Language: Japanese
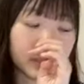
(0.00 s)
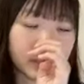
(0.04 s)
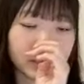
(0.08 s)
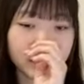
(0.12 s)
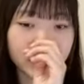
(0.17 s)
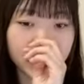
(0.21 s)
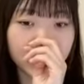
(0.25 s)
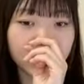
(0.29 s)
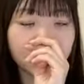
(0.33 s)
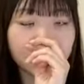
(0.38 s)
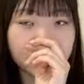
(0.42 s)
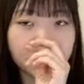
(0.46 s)
んです
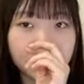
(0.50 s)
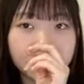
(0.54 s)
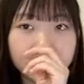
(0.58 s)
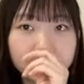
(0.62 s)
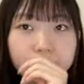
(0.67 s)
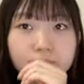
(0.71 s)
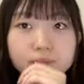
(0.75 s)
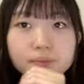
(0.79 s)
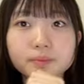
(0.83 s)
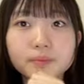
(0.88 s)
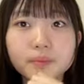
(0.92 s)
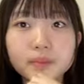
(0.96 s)
けど
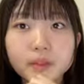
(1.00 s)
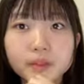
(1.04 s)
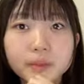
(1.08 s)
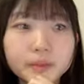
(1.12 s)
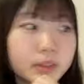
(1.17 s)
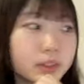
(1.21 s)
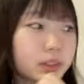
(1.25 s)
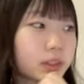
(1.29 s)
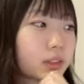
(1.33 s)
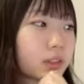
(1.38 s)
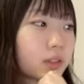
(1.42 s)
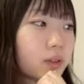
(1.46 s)
寝不
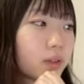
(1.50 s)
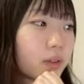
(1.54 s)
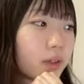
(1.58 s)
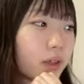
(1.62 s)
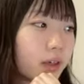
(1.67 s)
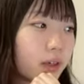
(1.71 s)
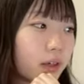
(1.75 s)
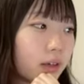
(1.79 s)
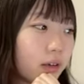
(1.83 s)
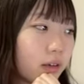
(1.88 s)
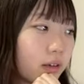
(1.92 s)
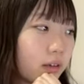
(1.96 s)
足と
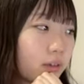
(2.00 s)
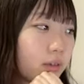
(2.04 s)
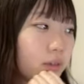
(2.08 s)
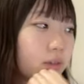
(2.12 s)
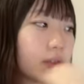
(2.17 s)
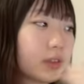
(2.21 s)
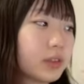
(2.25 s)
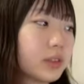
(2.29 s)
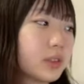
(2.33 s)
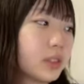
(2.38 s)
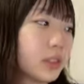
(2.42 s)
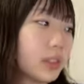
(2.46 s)
か
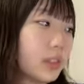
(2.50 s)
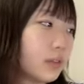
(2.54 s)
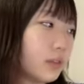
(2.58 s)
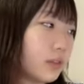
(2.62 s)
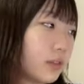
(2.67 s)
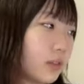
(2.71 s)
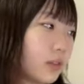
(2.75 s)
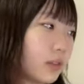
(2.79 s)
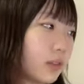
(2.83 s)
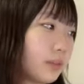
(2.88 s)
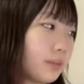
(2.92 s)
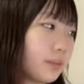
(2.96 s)
6時2分
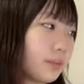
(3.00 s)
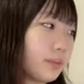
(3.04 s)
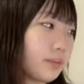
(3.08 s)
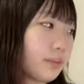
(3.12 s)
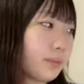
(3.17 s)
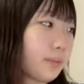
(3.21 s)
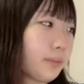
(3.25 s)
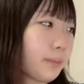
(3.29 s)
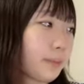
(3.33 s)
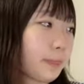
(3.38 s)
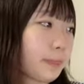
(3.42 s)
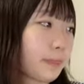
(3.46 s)
か
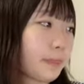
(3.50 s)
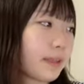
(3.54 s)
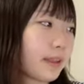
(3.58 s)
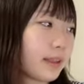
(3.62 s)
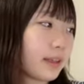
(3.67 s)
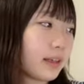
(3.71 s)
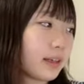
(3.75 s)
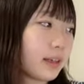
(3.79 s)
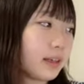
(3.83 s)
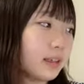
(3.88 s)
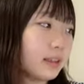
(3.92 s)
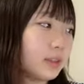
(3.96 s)

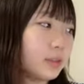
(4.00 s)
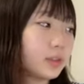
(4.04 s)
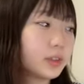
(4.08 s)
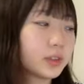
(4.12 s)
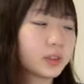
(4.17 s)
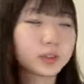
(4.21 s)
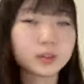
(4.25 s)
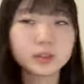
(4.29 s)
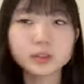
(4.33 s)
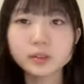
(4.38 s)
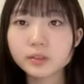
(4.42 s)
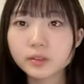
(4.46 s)
寝不
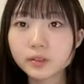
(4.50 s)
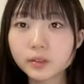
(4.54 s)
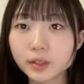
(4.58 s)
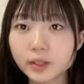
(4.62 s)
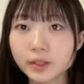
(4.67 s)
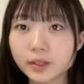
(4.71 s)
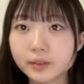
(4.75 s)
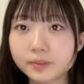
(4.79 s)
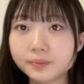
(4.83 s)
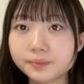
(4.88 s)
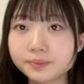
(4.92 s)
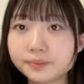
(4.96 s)
足と
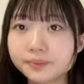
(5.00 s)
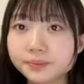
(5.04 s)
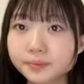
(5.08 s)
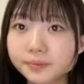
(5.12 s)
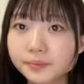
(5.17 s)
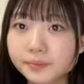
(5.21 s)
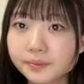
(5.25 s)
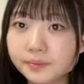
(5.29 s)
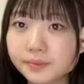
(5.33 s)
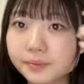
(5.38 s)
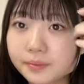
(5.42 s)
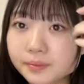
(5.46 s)
か
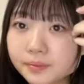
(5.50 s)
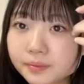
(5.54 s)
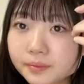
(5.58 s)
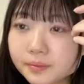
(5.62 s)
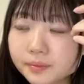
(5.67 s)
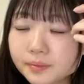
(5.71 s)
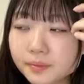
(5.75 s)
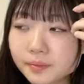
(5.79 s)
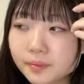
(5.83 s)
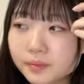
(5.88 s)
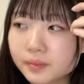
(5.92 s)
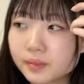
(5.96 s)

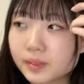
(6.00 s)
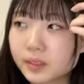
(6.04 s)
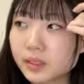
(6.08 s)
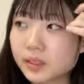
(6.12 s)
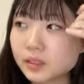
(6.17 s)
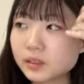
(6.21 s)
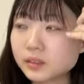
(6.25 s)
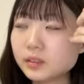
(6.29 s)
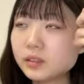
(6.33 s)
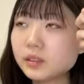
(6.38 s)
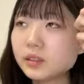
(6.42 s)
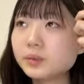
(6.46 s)
なん
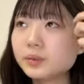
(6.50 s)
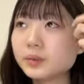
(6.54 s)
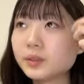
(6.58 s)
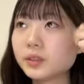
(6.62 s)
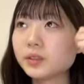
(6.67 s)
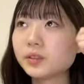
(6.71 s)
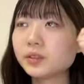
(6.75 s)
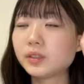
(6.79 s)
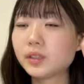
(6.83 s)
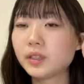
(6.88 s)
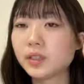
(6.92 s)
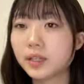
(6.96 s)
か水分
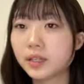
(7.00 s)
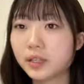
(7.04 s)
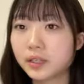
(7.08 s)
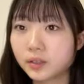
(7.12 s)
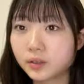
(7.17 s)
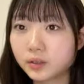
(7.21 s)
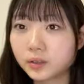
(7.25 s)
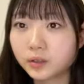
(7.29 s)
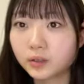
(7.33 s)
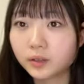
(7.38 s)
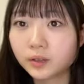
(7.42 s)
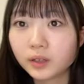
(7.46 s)
取ってない
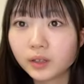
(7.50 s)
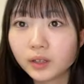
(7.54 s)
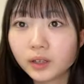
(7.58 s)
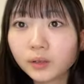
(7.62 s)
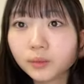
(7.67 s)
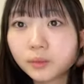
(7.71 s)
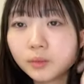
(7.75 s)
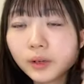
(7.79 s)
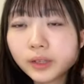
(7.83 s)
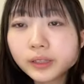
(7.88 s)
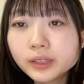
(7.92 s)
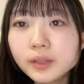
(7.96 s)
と
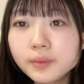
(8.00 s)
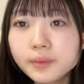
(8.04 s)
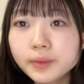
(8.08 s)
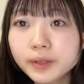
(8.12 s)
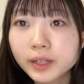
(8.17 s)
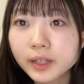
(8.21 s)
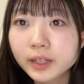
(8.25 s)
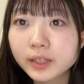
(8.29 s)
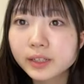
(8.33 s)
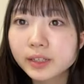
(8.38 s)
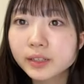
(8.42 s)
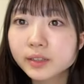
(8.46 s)
もう頭
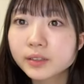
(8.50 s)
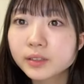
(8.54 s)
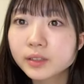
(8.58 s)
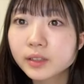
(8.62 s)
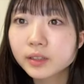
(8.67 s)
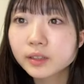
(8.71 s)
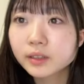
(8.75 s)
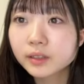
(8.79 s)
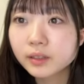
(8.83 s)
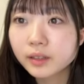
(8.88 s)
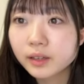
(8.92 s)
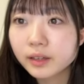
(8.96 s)
が痛くなっ
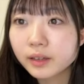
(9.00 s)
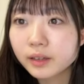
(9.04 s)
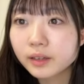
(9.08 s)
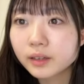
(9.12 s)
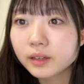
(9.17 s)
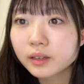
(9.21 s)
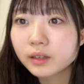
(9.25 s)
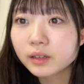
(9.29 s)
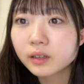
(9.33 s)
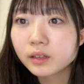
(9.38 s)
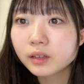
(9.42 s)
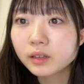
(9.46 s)
て
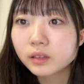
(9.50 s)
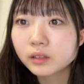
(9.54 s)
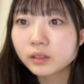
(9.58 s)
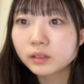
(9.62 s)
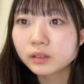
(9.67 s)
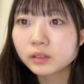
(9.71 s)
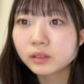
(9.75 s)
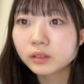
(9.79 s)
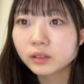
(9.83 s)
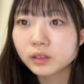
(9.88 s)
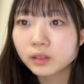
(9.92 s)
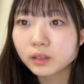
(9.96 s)

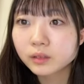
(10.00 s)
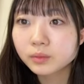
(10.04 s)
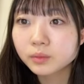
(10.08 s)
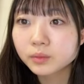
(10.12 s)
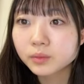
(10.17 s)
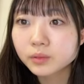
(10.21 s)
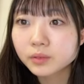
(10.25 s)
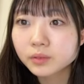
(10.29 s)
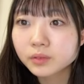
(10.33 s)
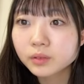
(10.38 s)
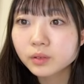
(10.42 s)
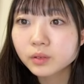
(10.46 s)
なんかもう
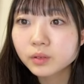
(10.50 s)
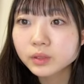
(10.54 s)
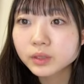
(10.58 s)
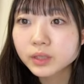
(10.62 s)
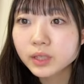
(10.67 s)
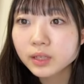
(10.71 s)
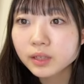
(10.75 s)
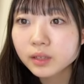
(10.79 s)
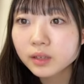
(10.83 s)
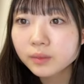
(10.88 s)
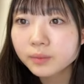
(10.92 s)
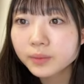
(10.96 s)
ここ
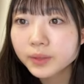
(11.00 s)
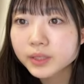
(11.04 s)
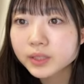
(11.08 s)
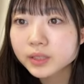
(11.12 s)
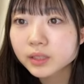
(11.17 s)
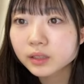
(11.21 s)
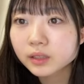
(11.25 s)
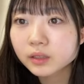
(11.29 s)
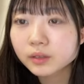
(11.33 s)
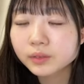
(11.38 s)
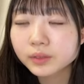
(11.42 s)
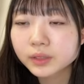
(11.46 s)
最近めっちゃ
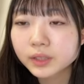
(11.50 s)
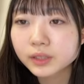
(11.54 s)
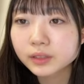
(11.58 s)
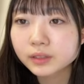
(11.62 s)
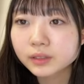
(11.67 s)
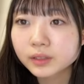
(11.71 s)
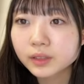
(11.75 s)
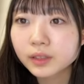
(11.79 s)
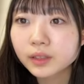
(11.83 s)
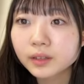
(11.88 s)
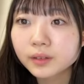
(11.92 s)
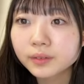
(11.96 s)
頭痛く
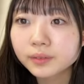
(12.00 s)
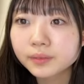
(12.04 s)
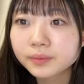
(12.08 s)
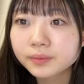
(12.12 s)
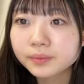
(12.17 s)
て